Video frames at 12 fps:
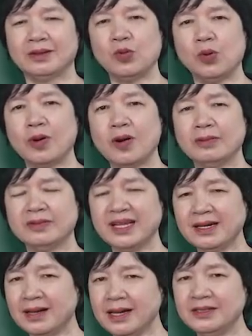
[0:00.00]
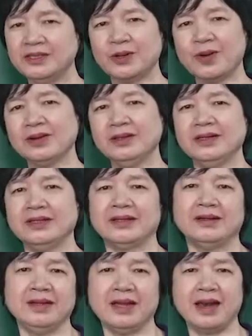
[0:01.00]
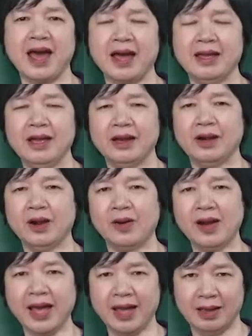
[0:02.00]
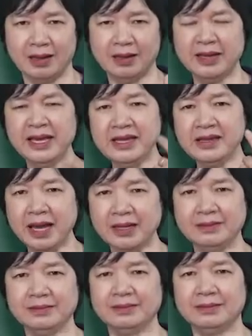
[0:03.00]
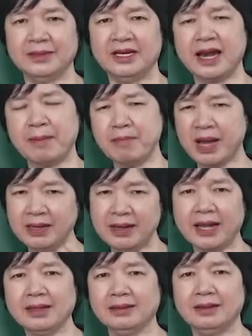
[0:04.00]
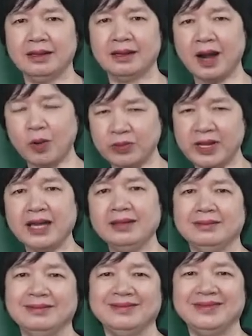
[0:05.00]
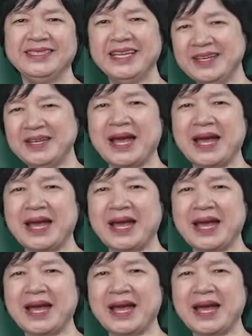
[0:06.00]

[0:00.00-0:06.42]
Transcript: của con, rất cần cho con người thời hiện đại, đó là nghĩ nhanh, nắm bắt nhanh, đọc nhanh, nhìn